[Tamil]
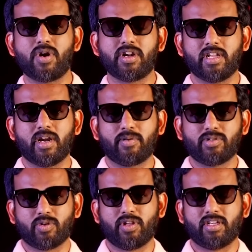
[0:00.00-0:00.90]
கவுண்டரு
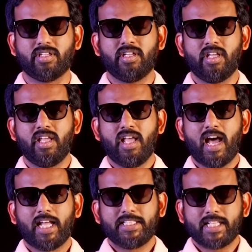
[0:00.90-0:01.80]
அப்படின்னு சொல்லுவார்
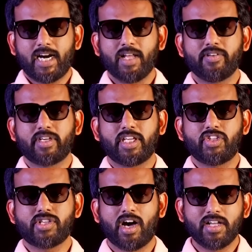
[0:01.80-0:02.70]
அந்த அளவுக்கு
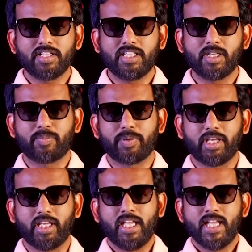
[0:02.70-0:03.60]
சாதி எதிர்ப்பை
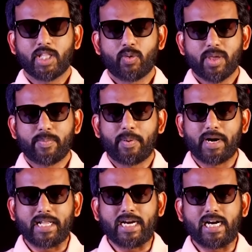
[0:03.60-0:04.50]
தன்னுடைய
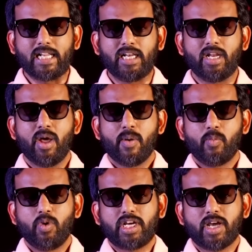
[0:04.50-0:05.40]
படங்களில்
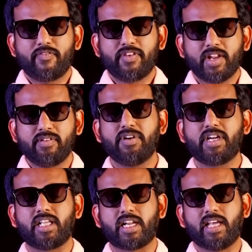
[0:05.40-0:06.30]
முழுக்க விரவி
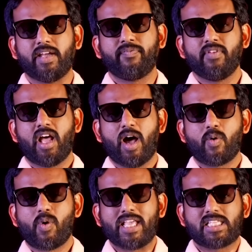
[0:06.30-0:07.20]
விட்டுருக்கிற
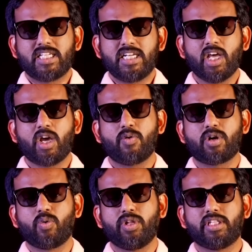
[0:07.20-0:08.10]
அவருடைய சின்ன
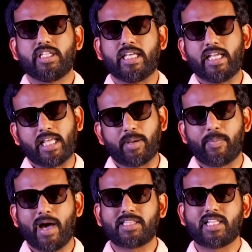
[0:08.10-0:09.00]
கவுண்டர் குறித்து இன்றைக்கி
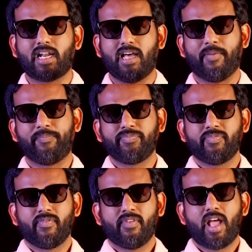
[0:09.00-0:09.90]
பார்த்துடலாம்
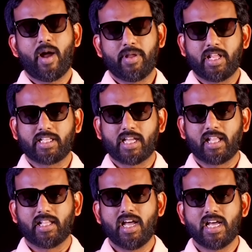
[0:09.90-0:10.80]

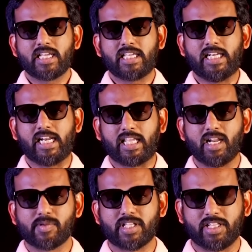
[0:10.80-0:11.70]
அப்படிங்கிறதுக்காக தான் இன்றைக்கி
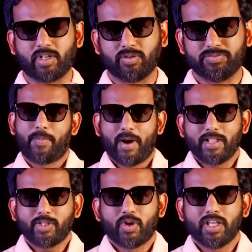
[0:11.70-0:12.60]
நம்ம சந்திக்கிறோம் படம்